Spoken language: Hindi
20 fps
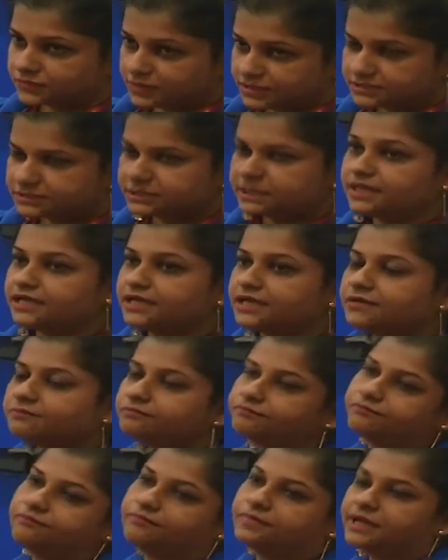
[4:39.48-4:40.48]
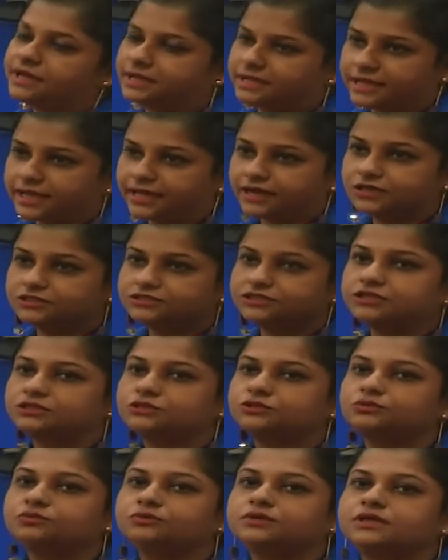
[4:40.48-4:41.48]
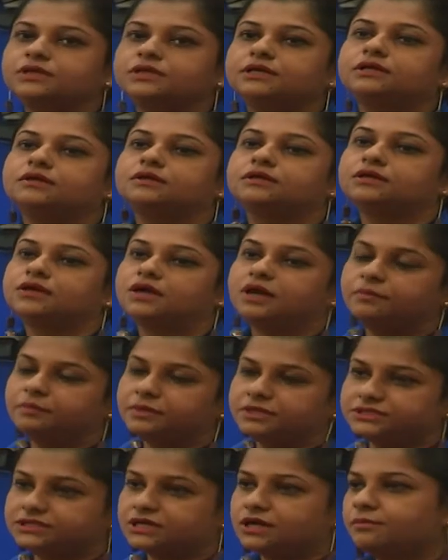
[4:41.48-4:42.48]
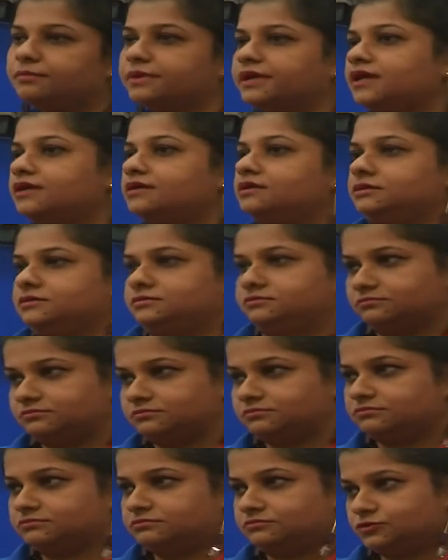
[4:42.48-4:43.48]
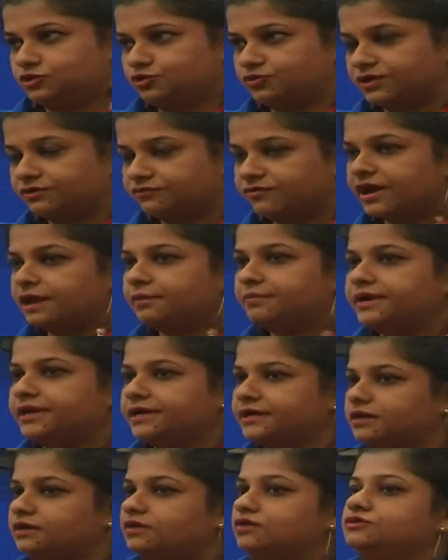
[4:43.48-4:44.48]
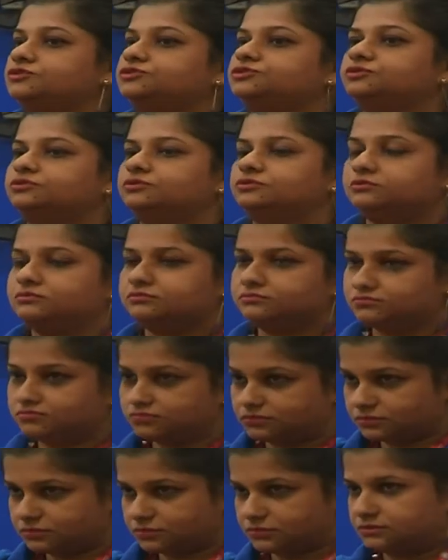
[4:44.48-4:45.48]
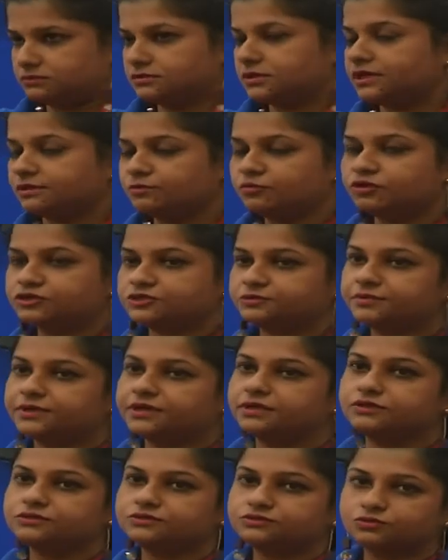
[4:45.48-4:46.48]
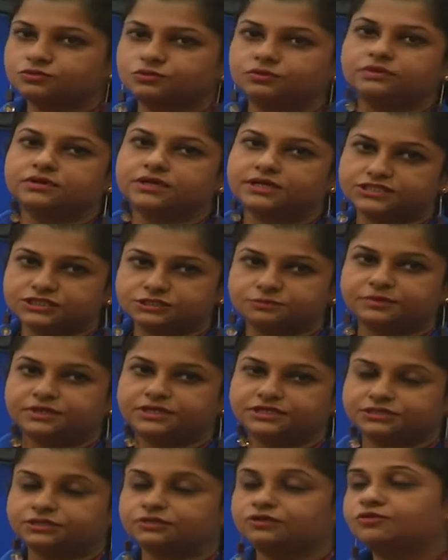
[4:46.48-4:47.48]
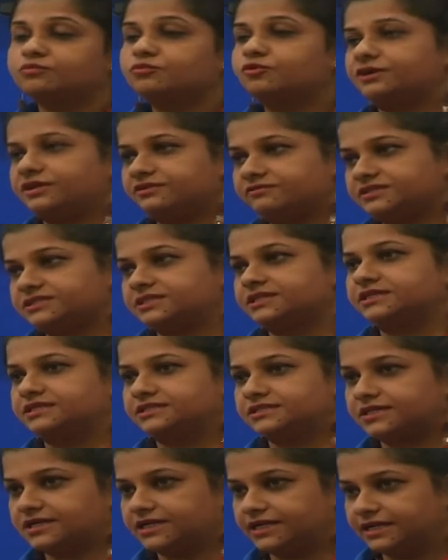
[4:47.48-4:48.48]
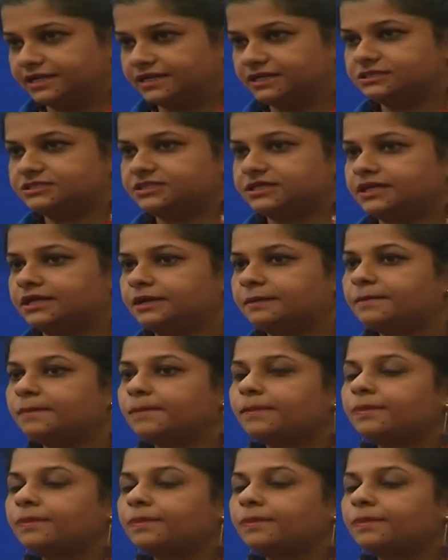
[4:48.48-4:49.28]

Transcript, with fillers: इसीलिए मैं ये कहना चाहती हूँ कि हमेशा हमें एक जो इन्वायरमेंट है और जो एटमोसफियर है उसको इंस्पिरेशन और मोटिवेशन की तरह लेना चाहिए